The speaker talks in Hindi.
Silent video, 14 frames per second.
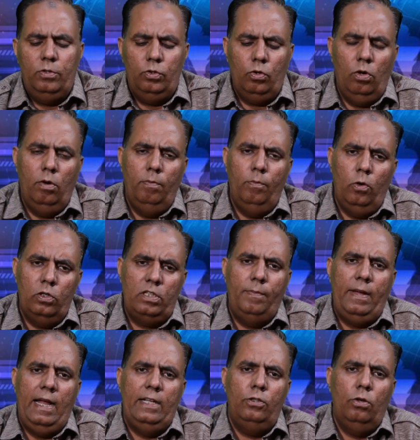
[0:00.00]
जो मुलम
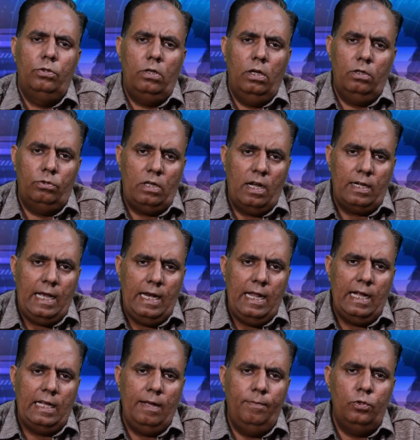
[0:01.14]
है जो उसका उसका कहना
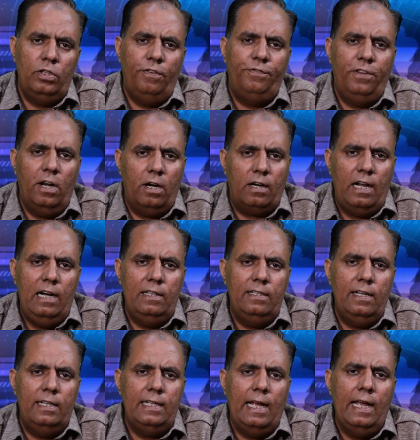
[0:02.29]
है कि मुझे फेयर ट्रायल
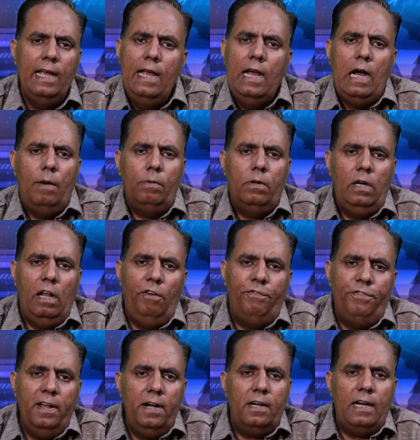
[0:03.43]
दिया जाए अब कल
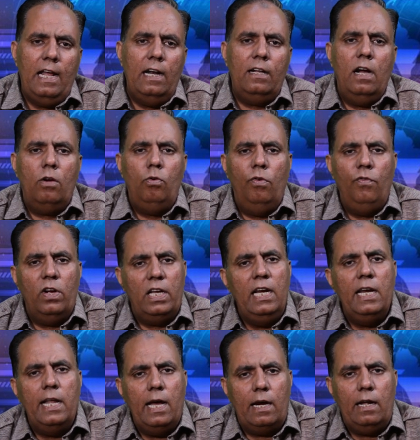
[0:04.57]
फेयर ट्रायल का कोई वकील
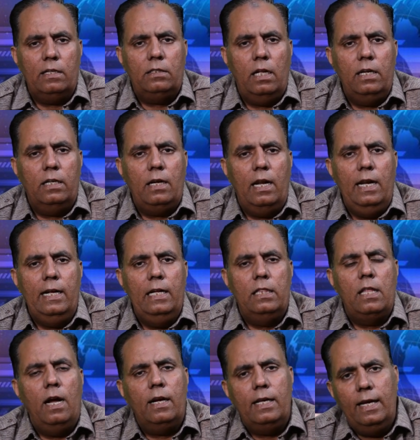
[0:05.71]
नया रास्ता निकालेंगे
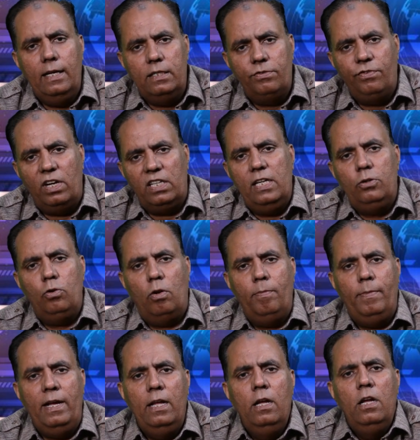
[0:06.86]
ताकि इस फ़र्द जुर्म
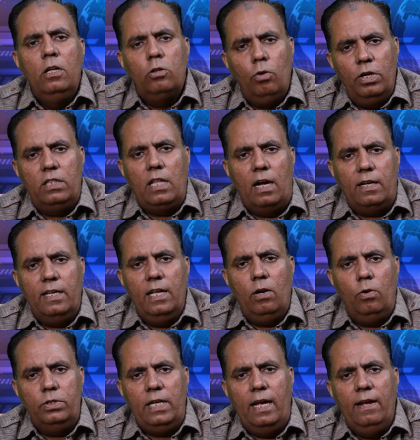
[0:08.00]
में थोड़ी तखीर
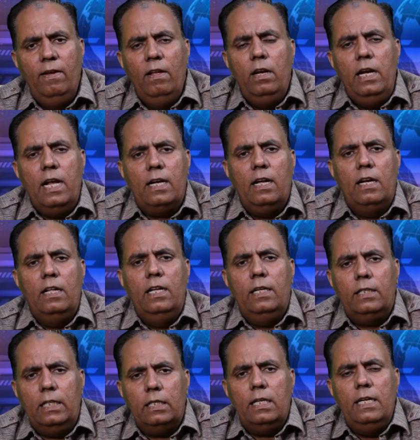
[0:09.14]
हो जाए लेकिन
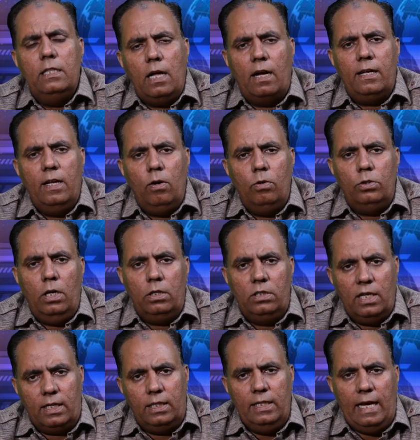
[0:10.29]
कितनी तखीर हो जा
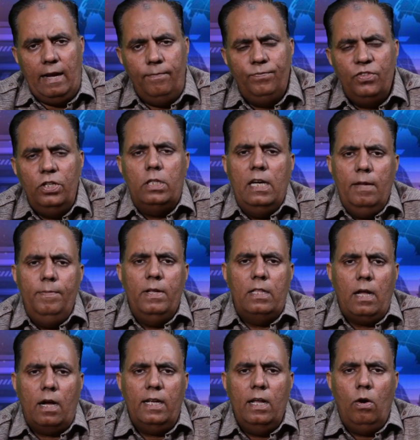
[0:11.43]
सकती है जितनी भी
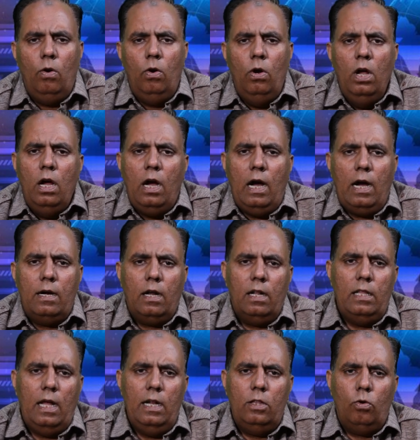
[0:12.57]
तखीर हो आखिर
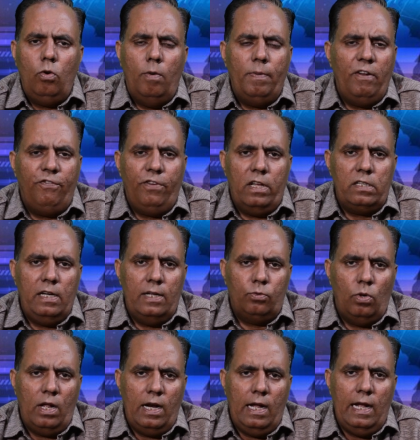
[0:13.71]
अदालत को अपना फ़ैसला
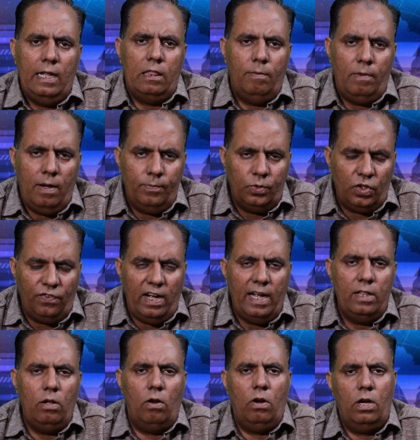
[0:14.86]
सुनाना है तमाम
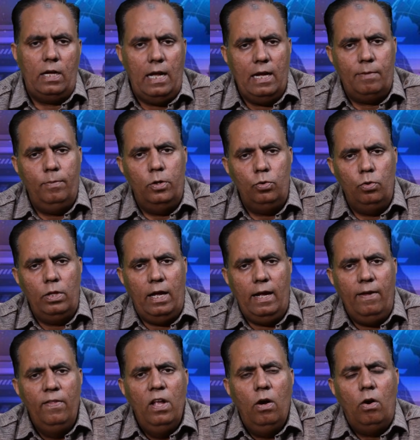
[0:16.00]
शवाहद और हक़ मौजूद हैं
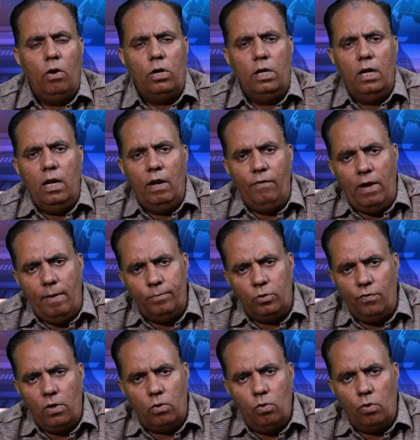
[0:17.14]
और आवाम
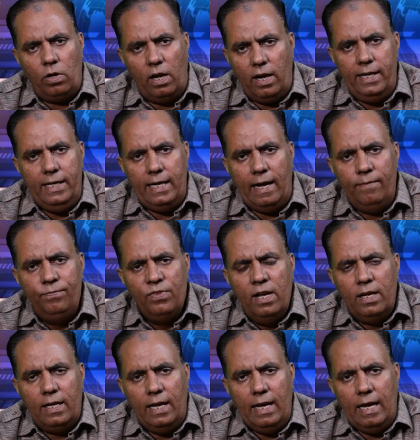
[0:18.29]
तो कर रही है
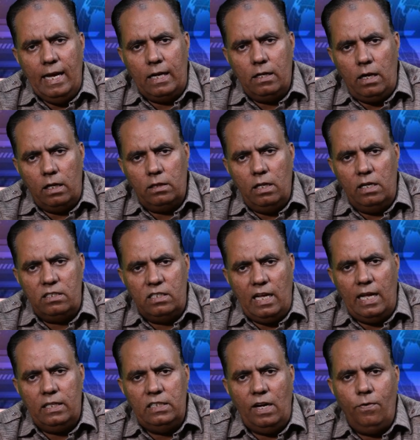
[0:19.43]
कि कातल
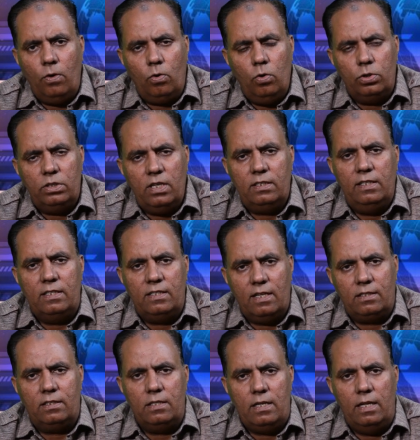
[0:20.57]
जहर जाफर को सख्त से सख्त
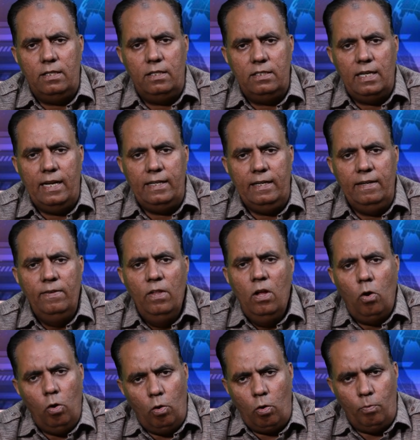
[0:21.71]
सज़ा दी जाएगी
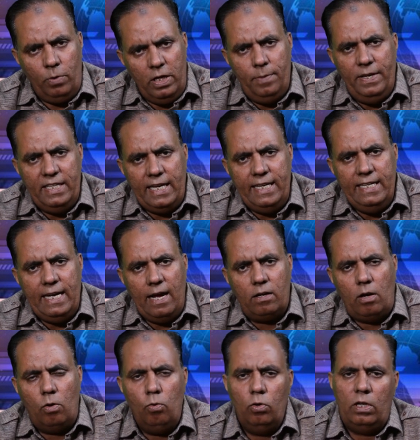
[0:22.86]
और उम्मीद तकरीर भी यही है
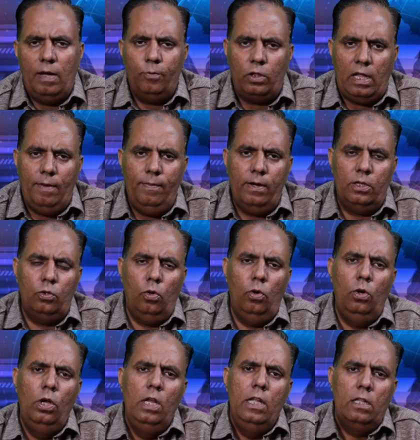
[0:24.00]
कानून के मुताबिक जो